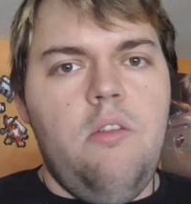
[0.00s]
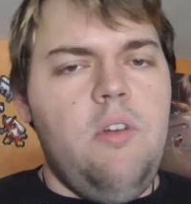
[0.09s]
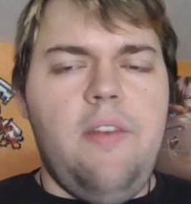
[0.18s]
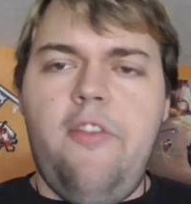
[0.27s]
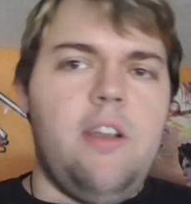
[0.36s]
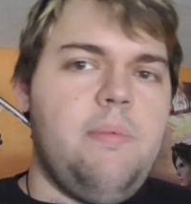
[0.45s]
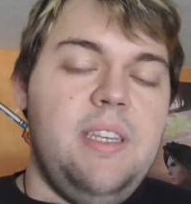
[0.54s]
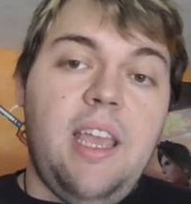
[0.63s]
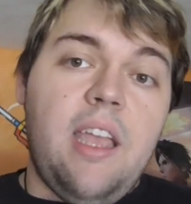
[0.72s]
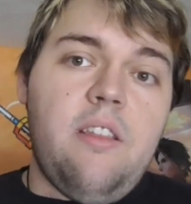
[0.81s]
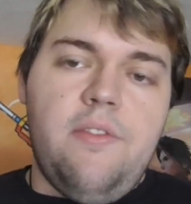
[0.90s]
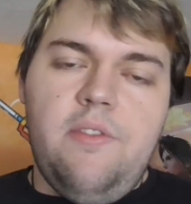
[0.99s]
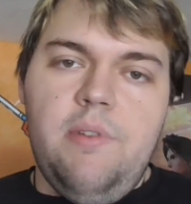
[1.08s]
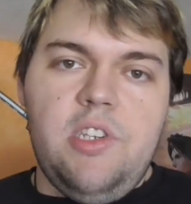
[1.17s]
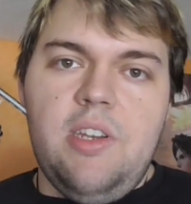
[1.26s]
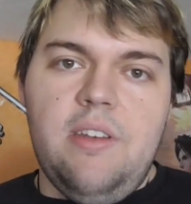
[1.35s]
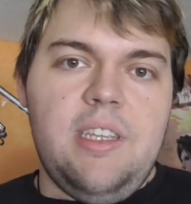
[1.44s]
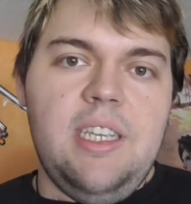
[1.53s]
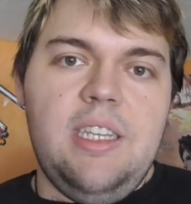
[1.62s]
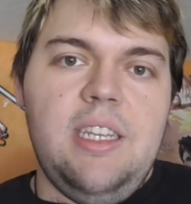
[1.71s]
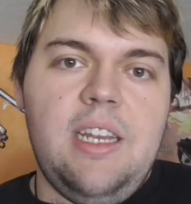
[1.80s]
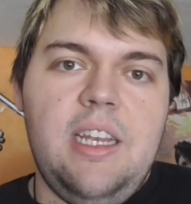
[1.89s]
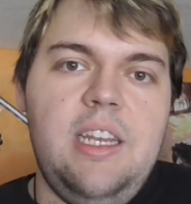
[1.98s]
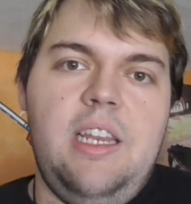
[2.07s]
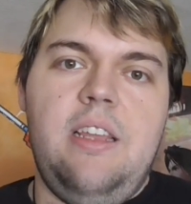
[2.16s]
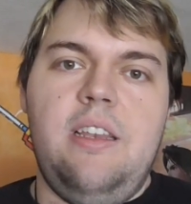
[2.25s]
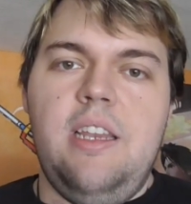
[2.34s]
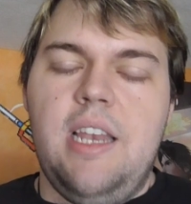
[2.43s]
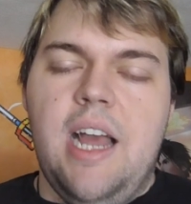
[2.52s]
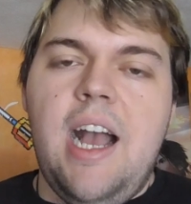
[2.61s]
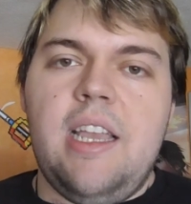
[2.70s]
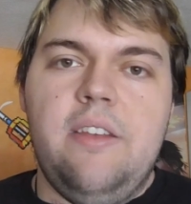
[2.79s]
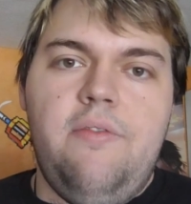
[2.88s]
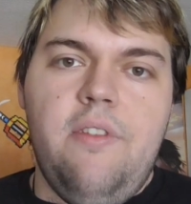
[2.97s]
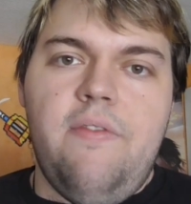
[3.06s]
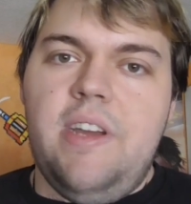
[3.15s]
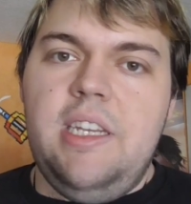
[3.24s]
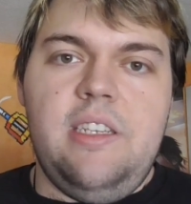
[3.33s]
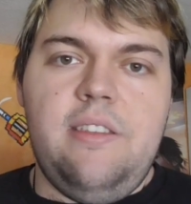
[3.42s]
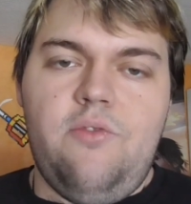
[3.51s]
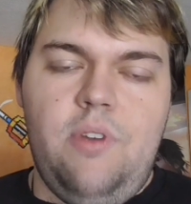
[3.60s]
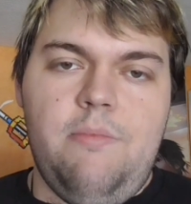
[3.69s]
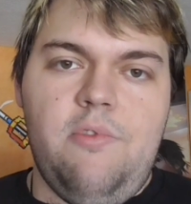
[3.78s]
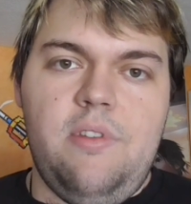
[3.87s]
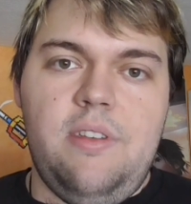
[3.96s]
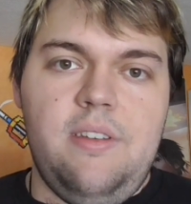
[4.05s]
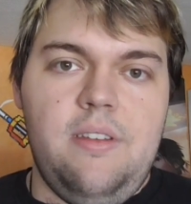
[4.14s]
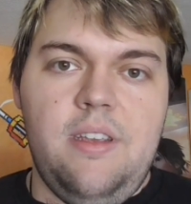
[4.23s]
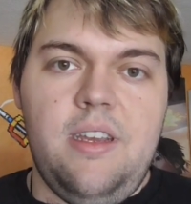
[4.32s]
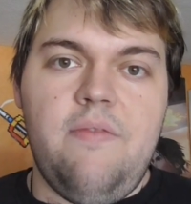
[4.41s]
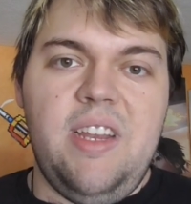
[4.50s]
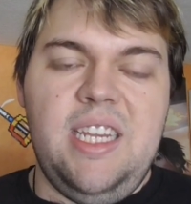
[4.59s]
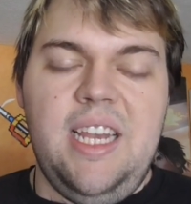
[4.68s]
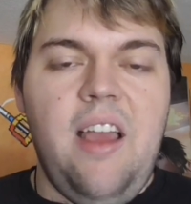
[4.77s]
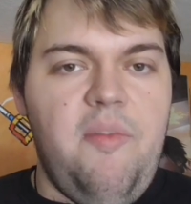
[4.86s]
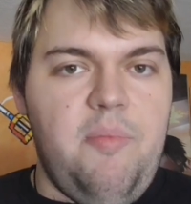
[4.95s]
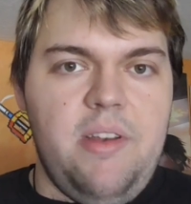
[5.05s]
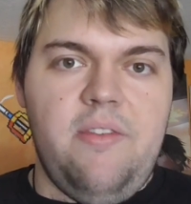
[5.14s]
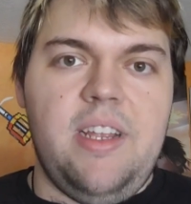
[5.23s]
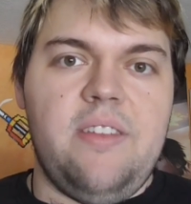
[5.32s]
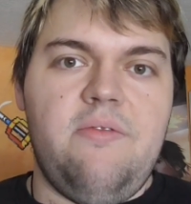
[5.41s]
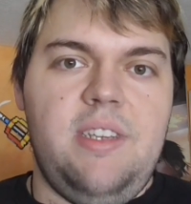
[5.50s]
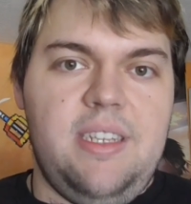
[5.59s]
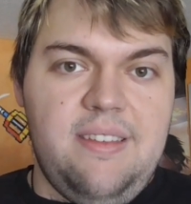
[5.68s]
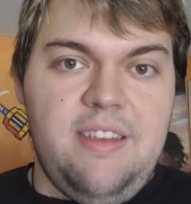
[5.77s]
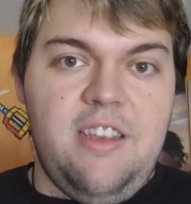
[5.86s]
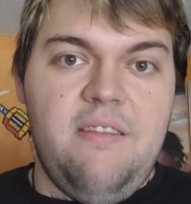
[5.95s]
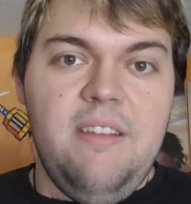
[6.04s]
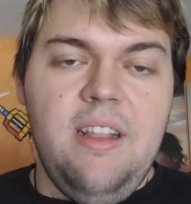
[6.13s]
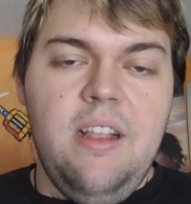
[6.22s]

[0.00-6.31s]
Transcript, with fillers: Oder folgt mir direkt auf Twitch, dann kriegt ihr da eine, eine Nachricht für, wann ich stream und ja, wann ich live bin und hast du nicht gesehen.